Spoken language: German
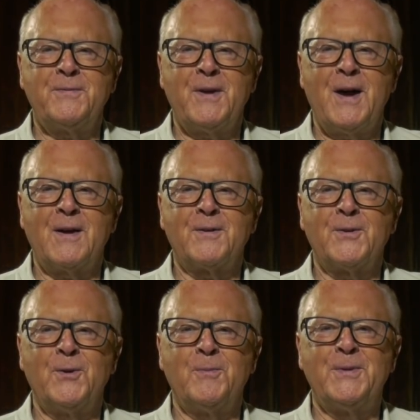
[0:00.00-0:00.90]

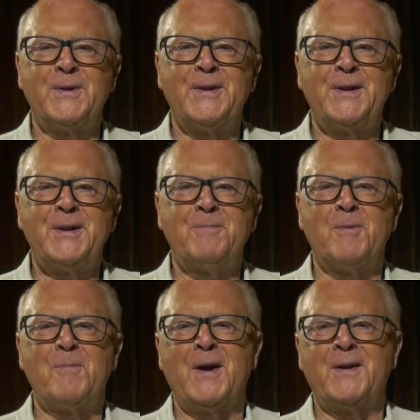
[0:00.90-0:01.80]
wahrgenommene Liebe
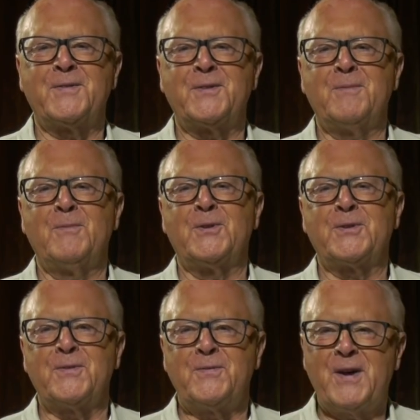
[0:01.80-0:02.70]
meines
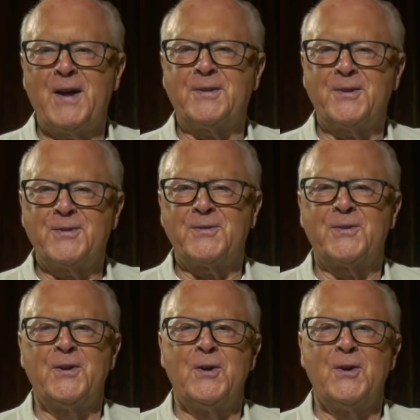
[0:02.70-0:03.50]
himmlischen Vaters